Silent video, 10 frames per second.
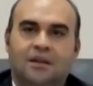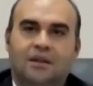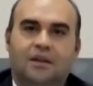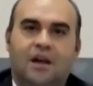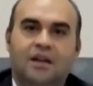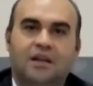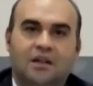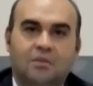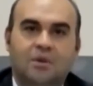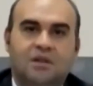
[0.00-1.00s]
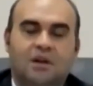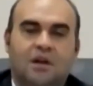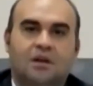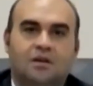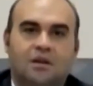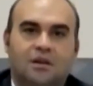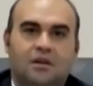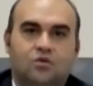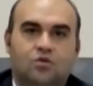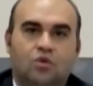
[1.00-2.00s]
e, kaynaklı bir
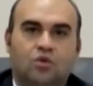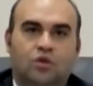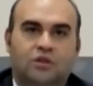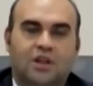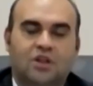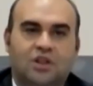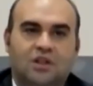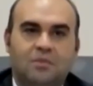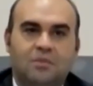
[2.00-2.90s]
e, sorun ortaya çıktı.